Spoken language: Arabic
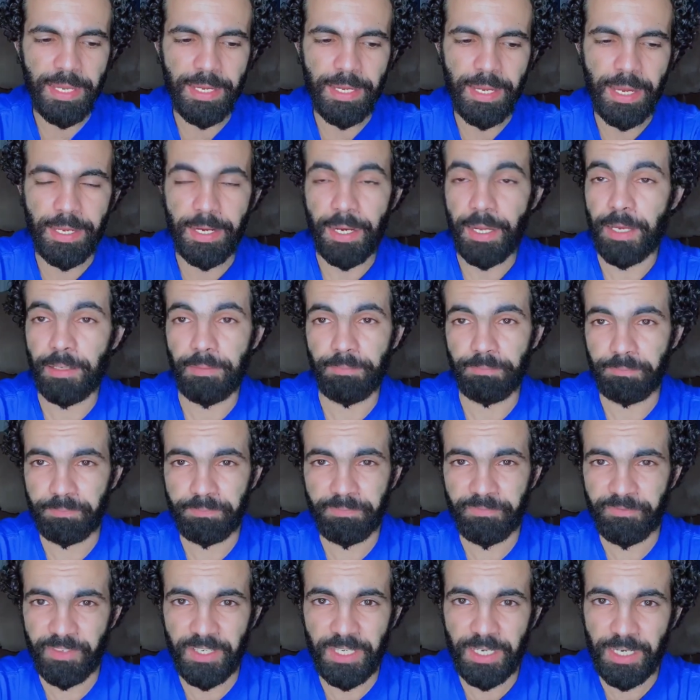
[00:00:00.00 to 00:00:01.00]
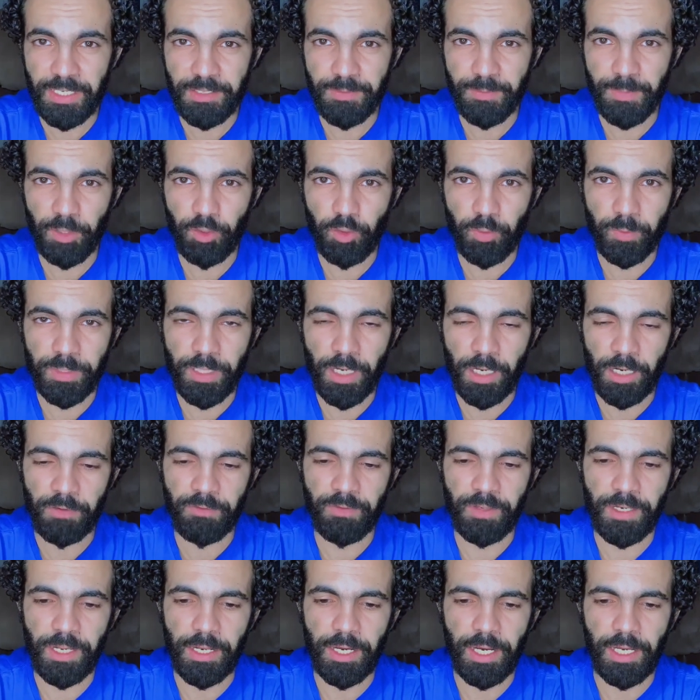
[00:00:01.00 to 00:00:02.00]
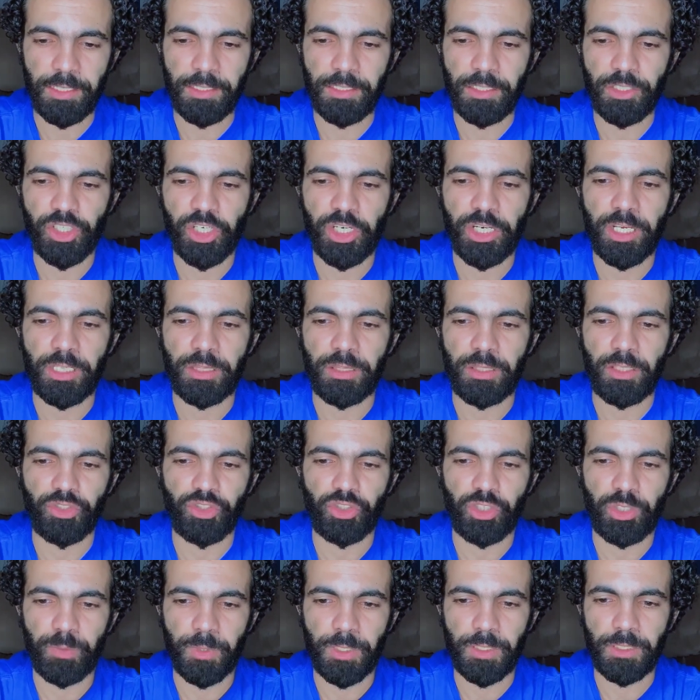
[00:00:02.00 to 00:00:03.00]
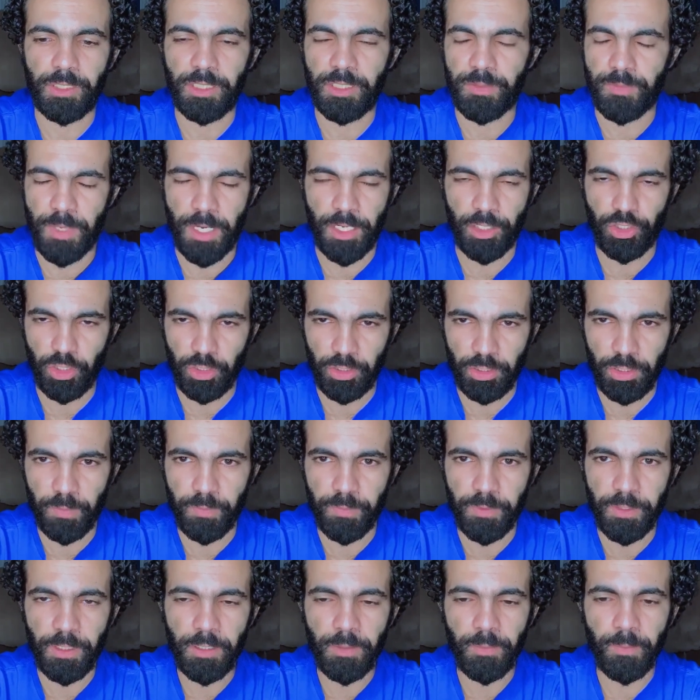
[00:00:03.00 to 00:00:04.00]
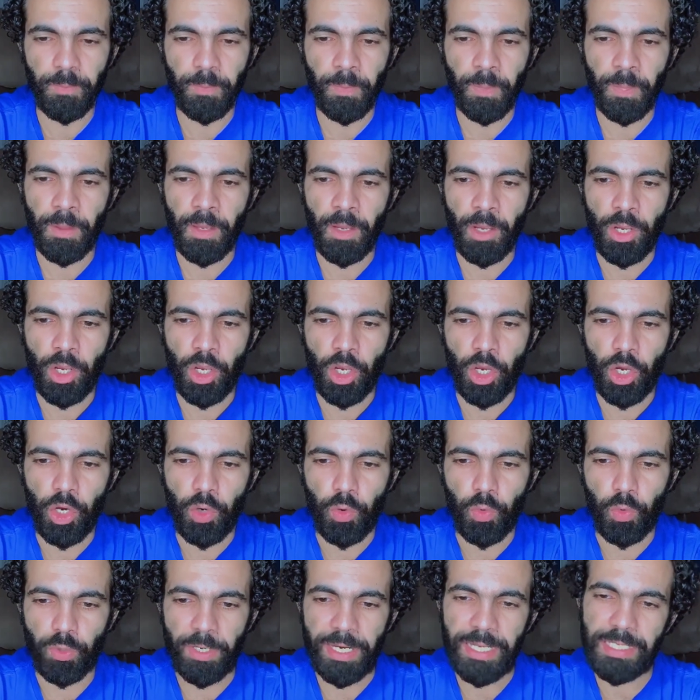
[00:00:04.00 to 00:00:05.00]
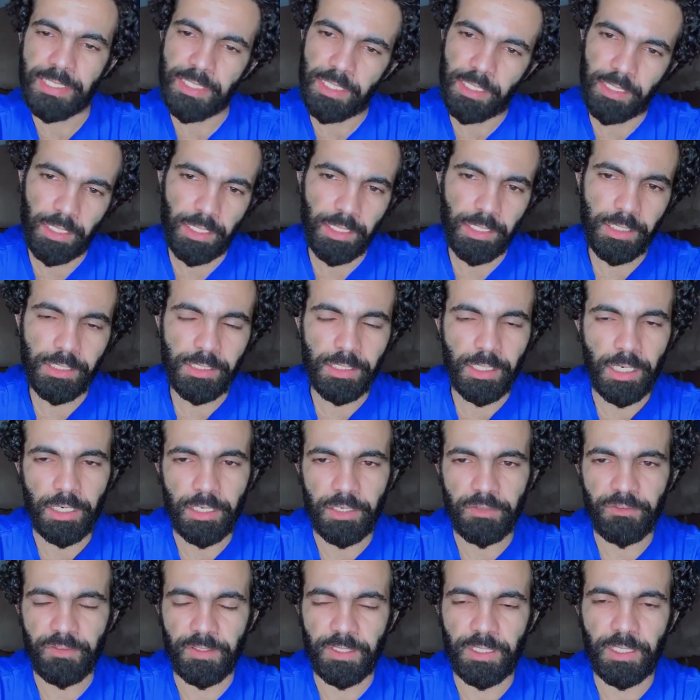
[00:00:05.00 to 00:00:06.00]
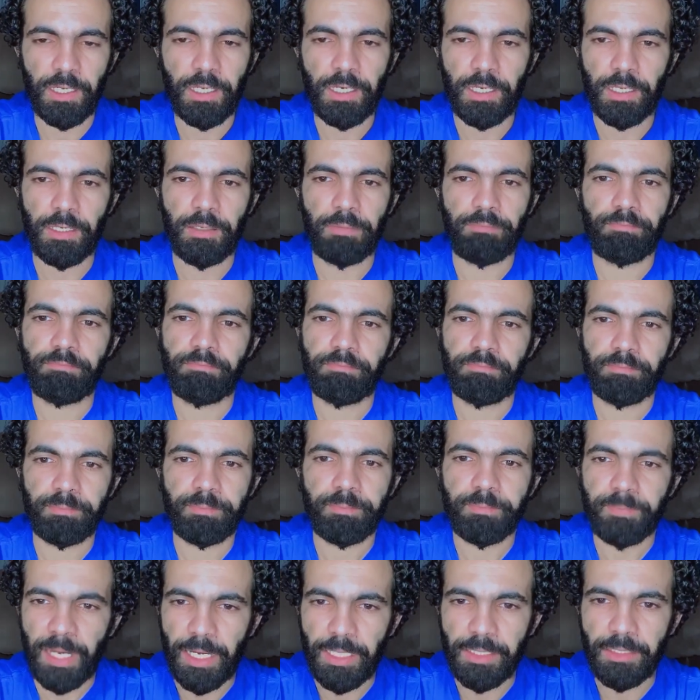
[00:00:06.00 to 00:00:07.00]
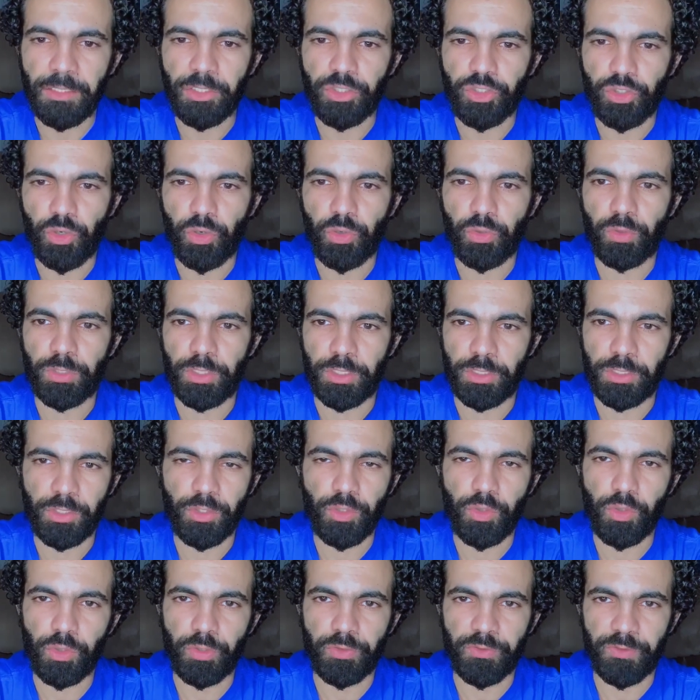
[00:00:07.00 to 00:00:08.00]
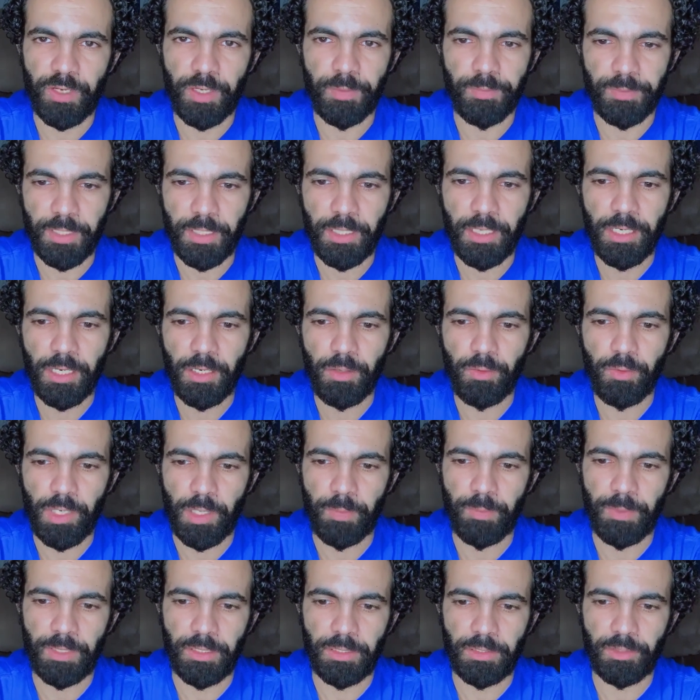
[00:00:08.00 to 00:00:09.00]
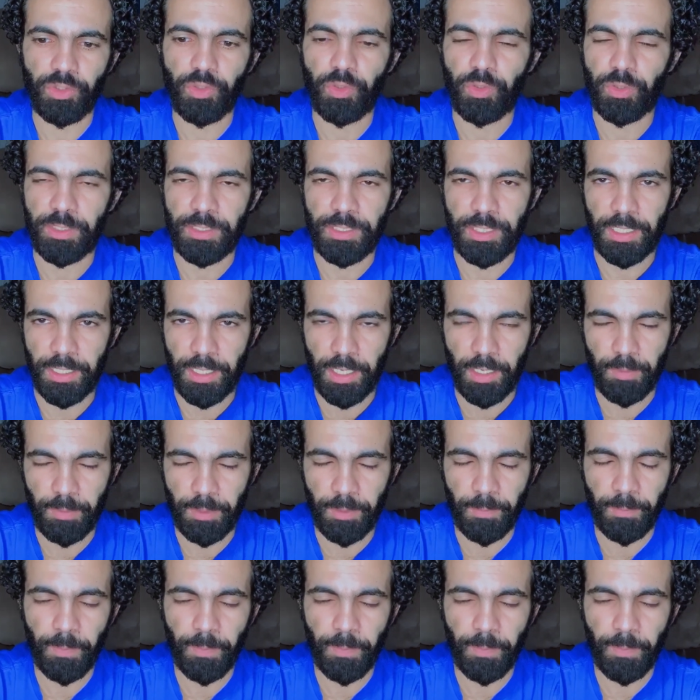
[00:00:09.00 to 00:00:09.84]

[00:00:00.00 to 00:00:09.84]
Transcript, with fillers: انا في ناس منكم تعرف ان انا عندي شركه تشطيبات اسمها شطبني وناس يعني تعرف ان انا عندي شغل ديكور في امريكا وكمان شغل ترجمه